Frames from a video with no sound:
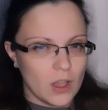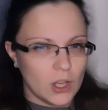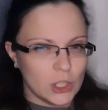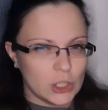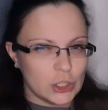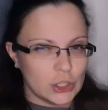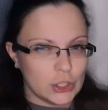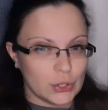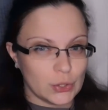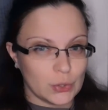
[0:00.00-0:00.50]

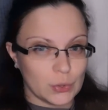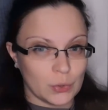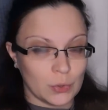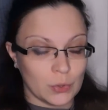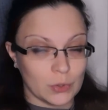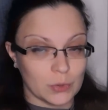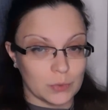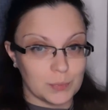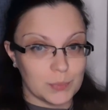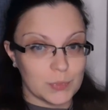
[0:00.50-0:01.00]

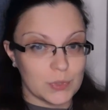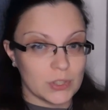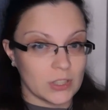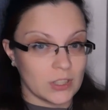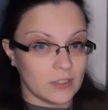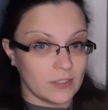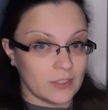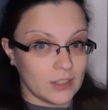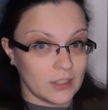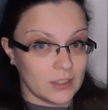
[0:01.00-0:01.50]
Что
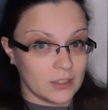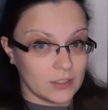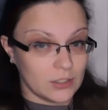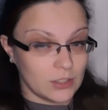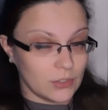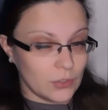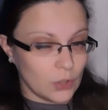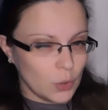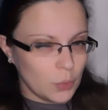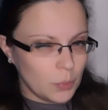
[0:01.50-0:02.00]
скрывает
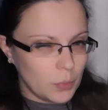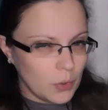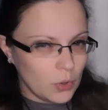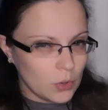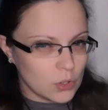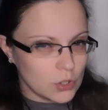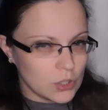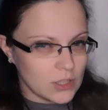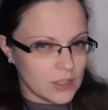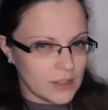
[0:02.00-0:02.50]
твое
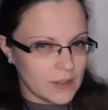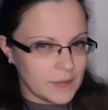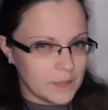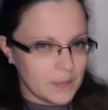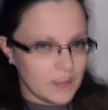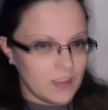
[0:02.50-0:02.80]
прошлое?